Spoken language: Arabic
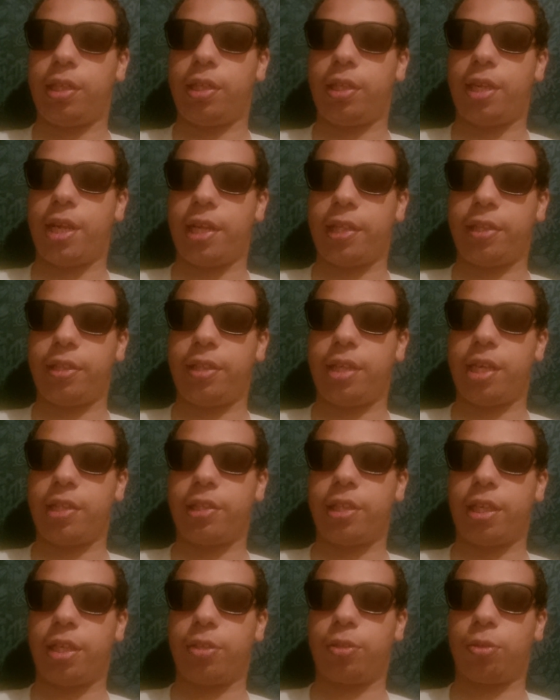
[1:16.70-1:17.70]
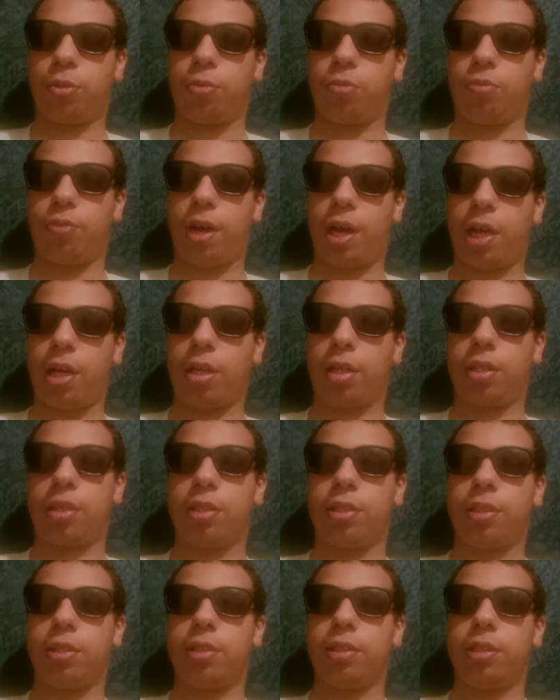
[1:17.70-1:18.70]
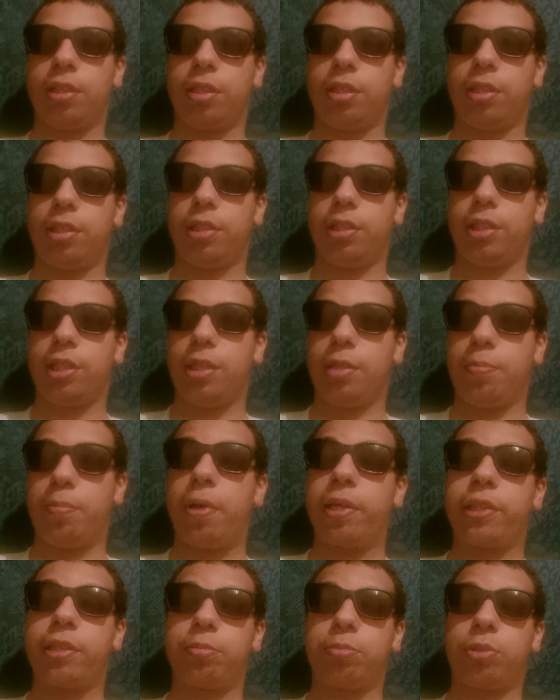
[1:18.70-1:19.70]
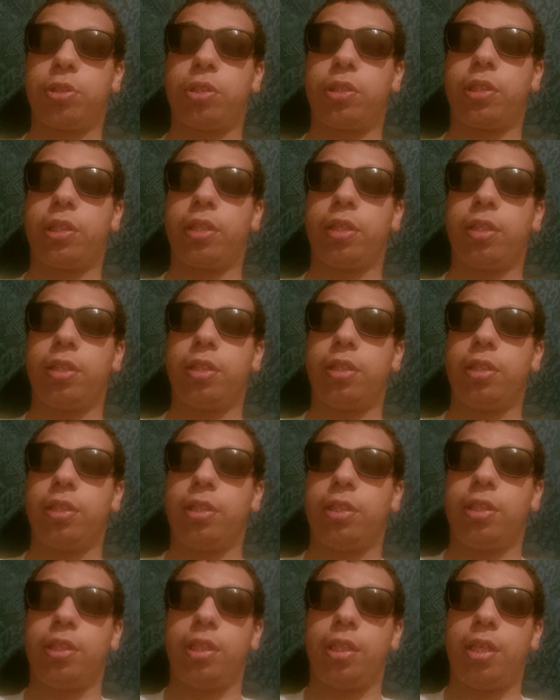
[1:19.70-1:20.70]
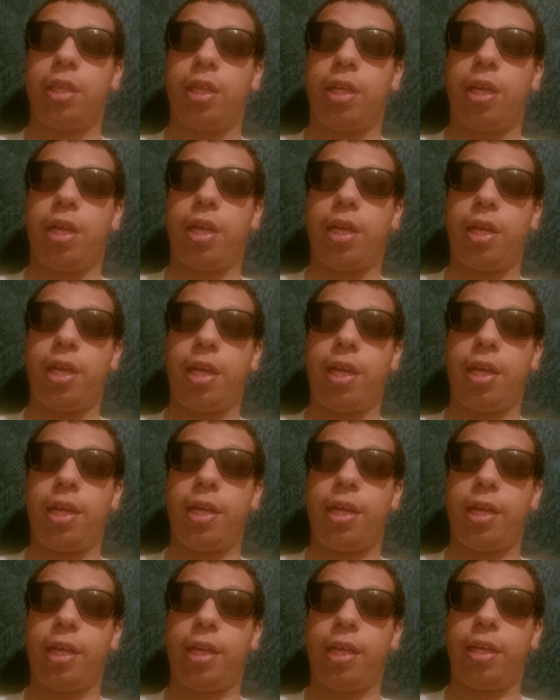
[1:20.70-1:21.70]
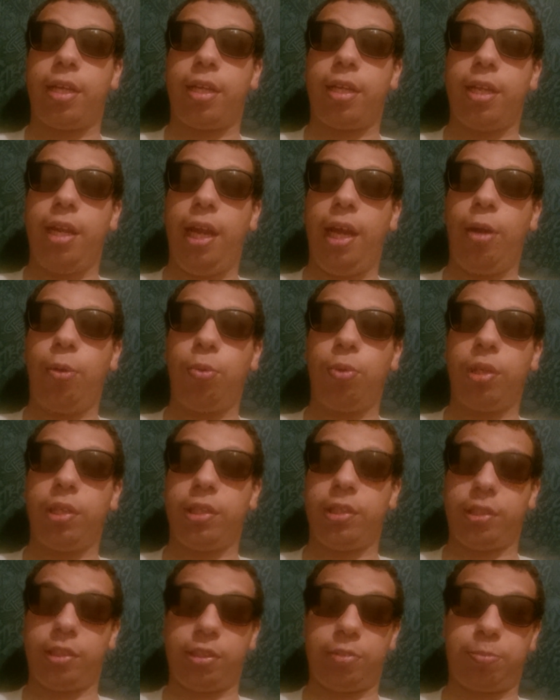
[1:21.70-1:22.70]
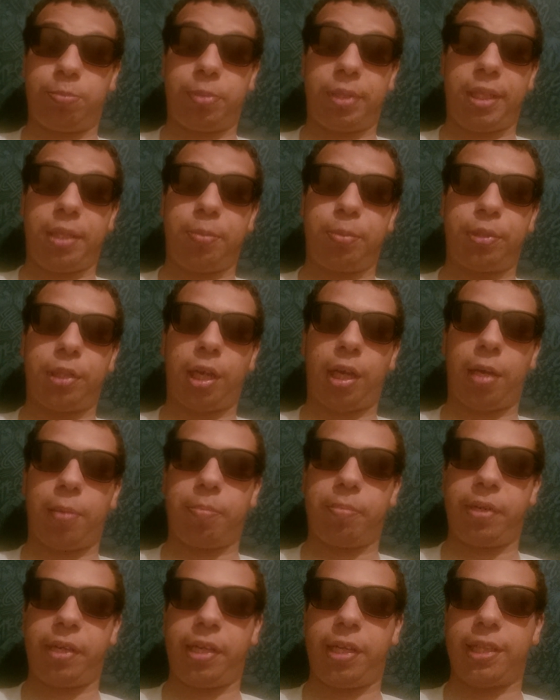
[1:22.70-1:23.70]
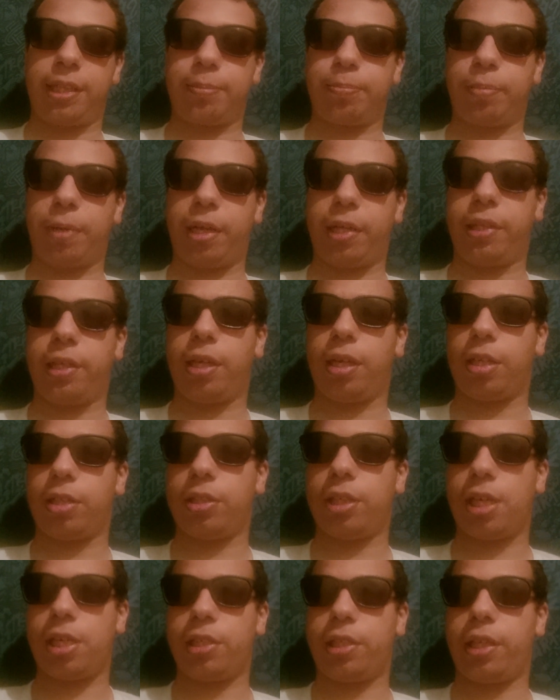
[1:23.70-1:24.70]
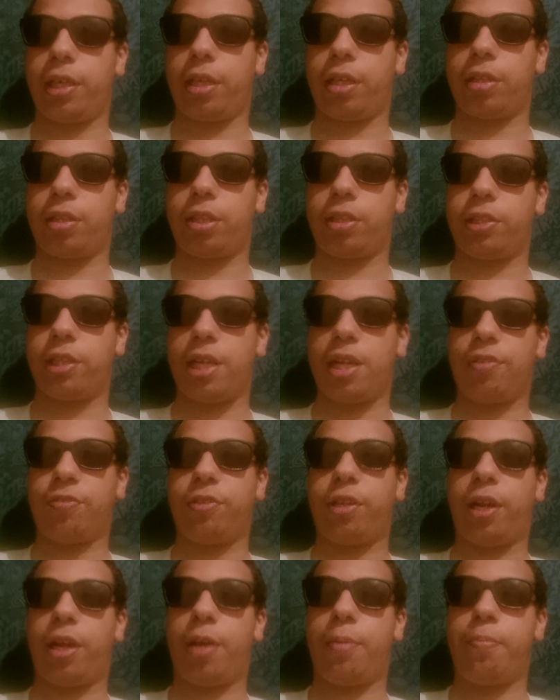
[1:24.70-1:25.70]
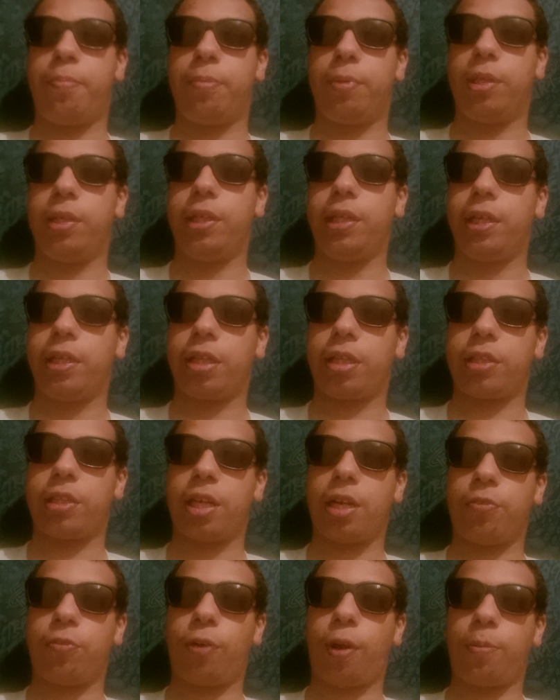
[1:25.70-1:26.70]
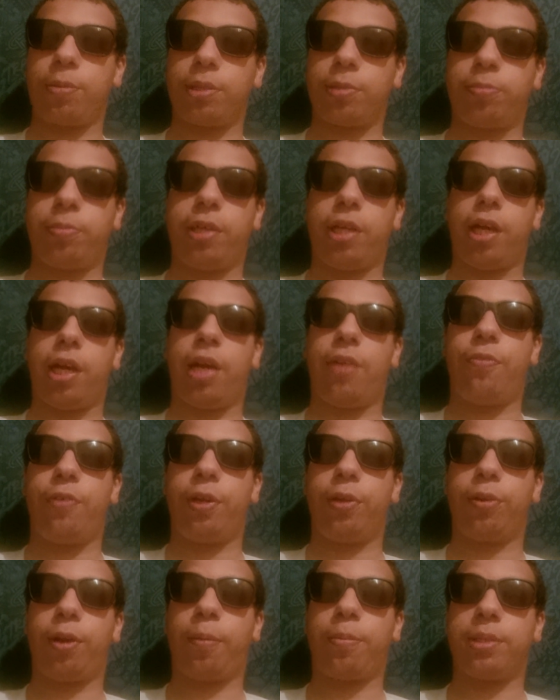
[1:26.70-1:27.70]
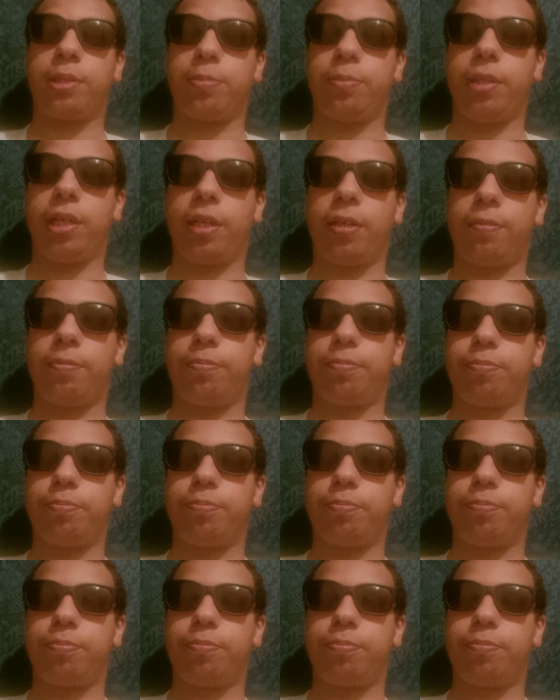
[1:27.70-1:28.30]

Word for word: لهاد الناس هادو واخا ماشي مشكل أه الحولي اللي مشى من اسبانيا شحال داير 3000 درهم 3500 2500